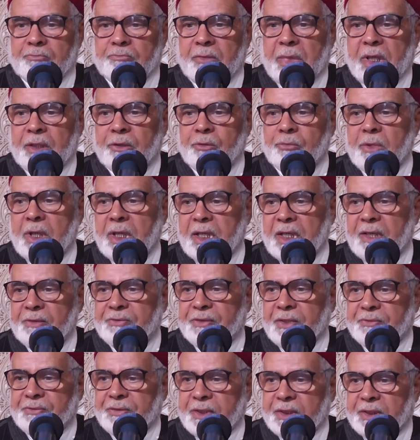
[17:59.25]
من
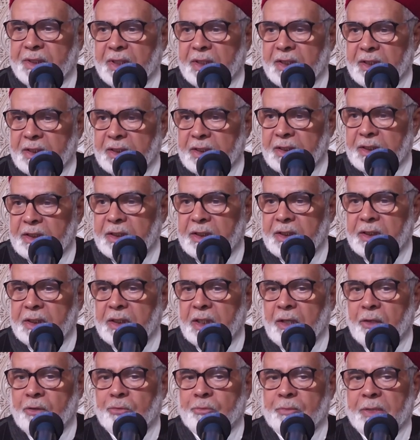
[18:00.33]
وقف في طريقه
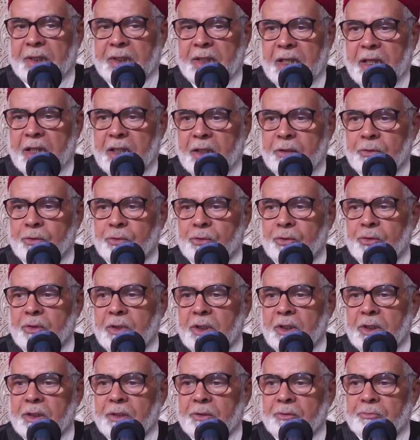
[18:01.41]
أو منعه
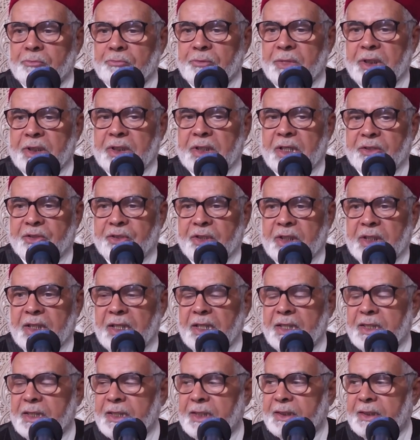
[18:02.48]
من نشر هذه